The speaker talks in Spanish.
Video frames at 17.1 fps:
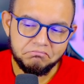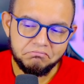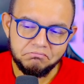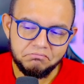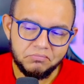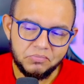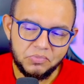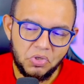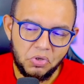
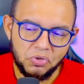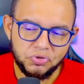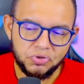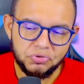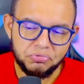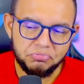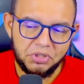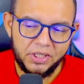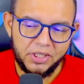2,
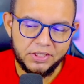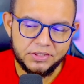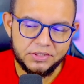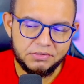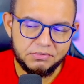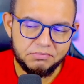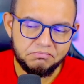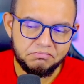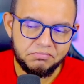3,
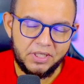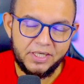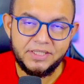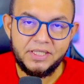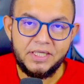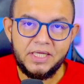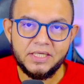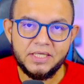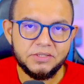3
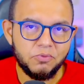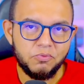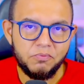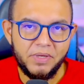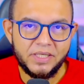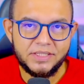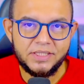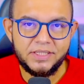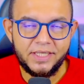días, un
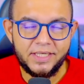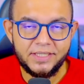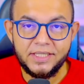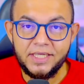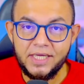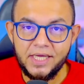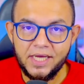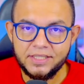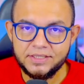mes y 3
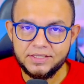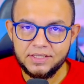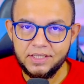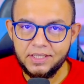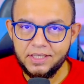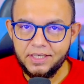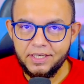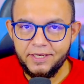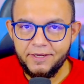días
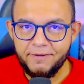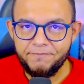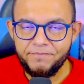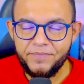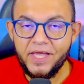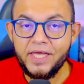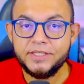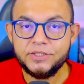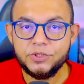
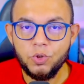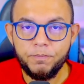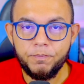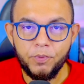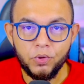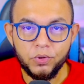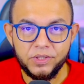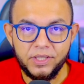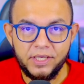de
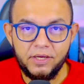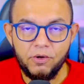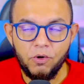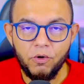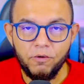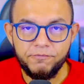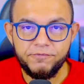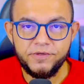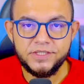soporte
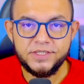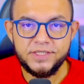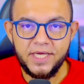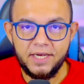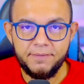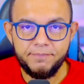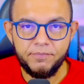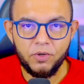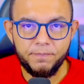
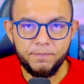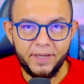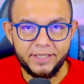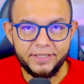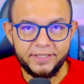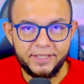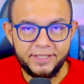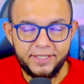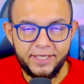oficial por
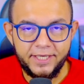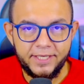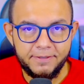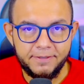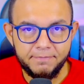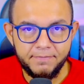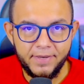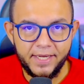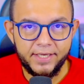parte de
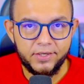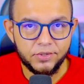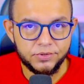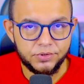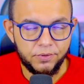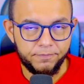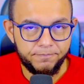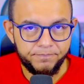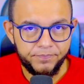
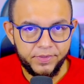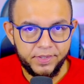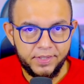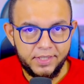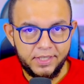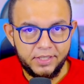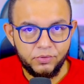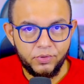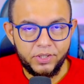Microsoft.
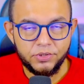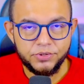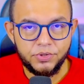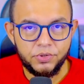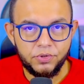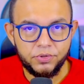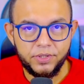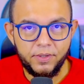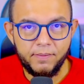Entonces
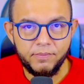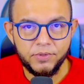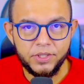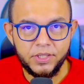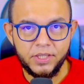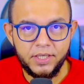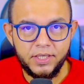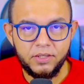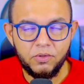nosotros debemos
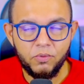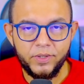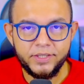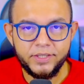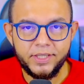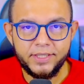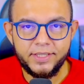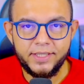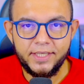tener en
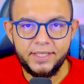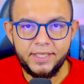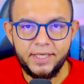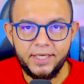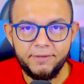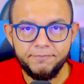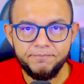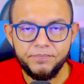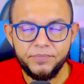cuenta de
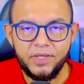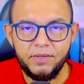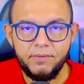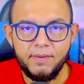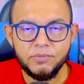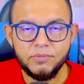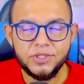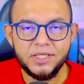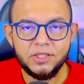que
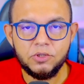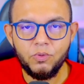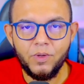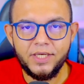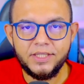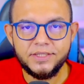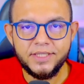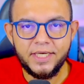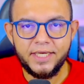debemos
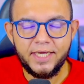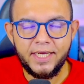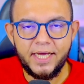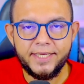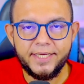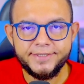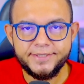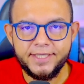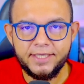actualizar a
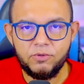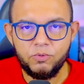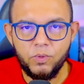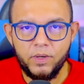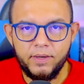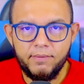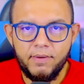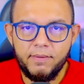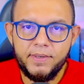esta
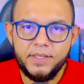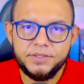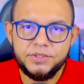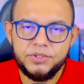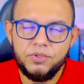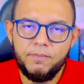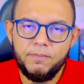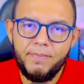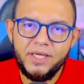nueva
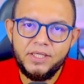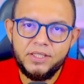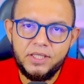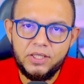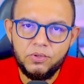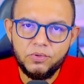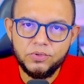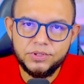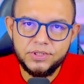versión
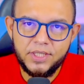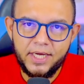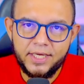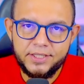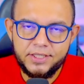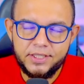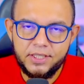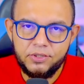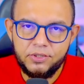
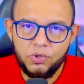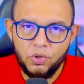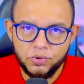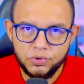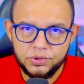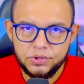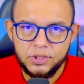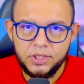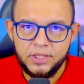
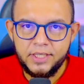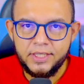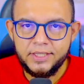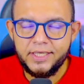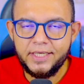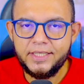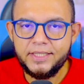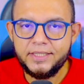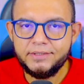22H2
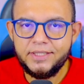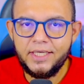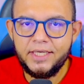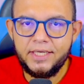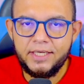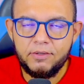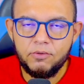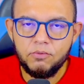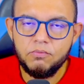que
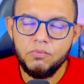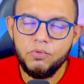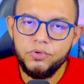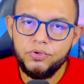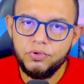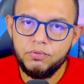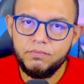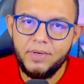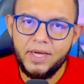tiene
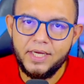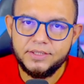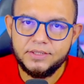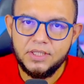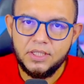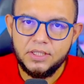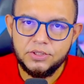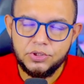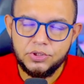mucho más
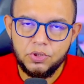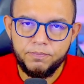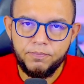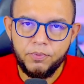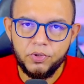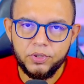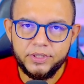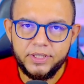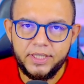
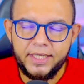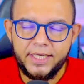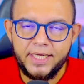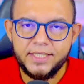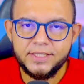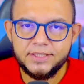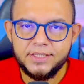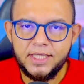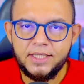soporte
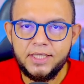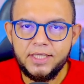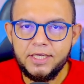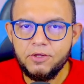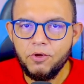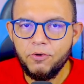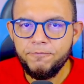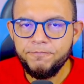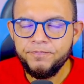
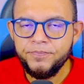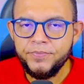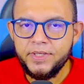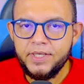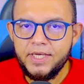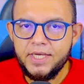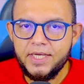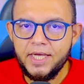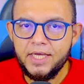extendido
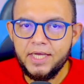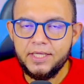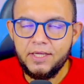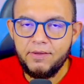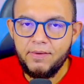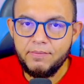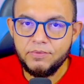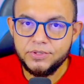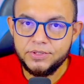y que
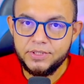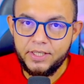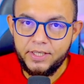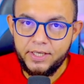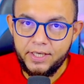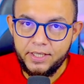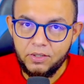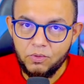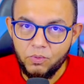debemos tener
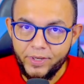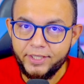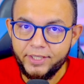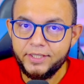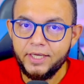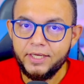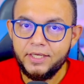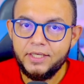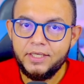en
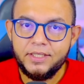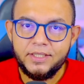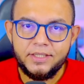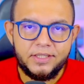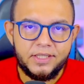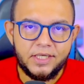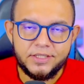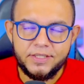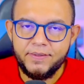cuenta.
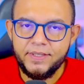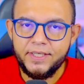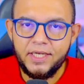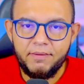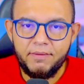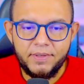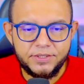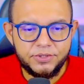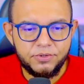Ya saben que la
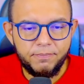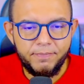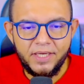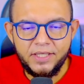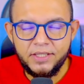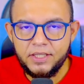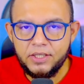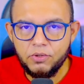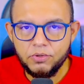versión
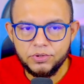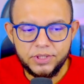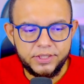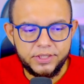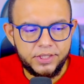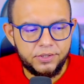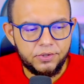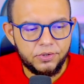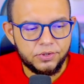
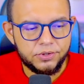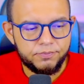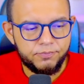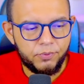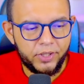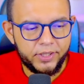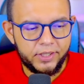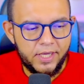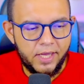22H2, por
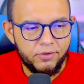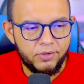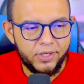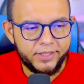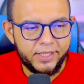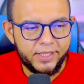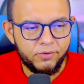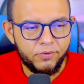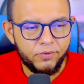aquí ya yo la
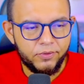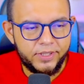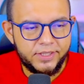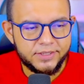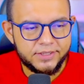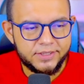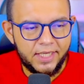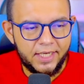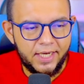tengo
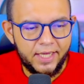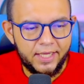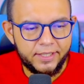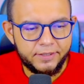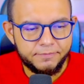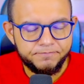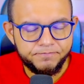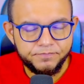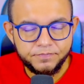
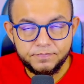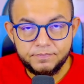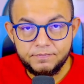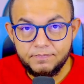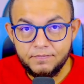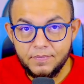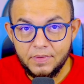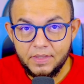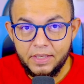instalada,
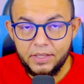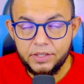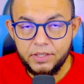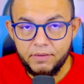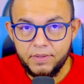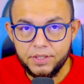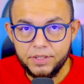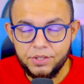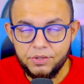esta
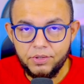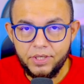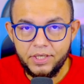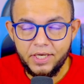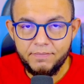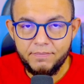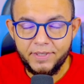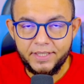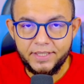versión es la
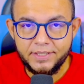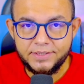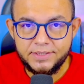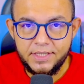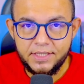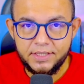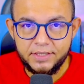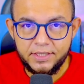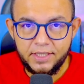más
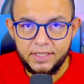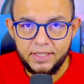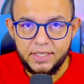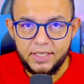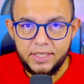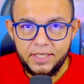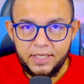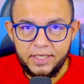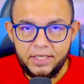reciente
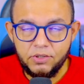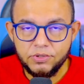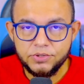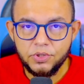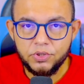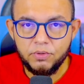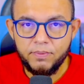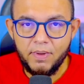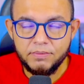y
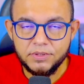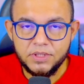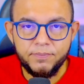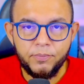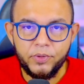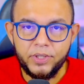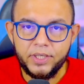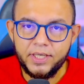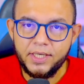nosotros vamos a
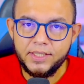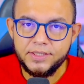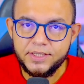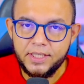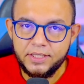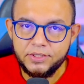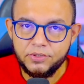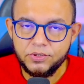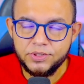poder realizar
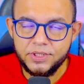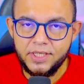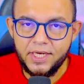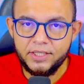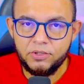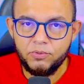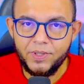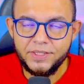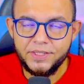entonces la
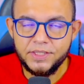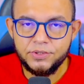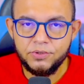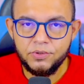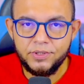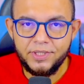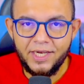actualización de la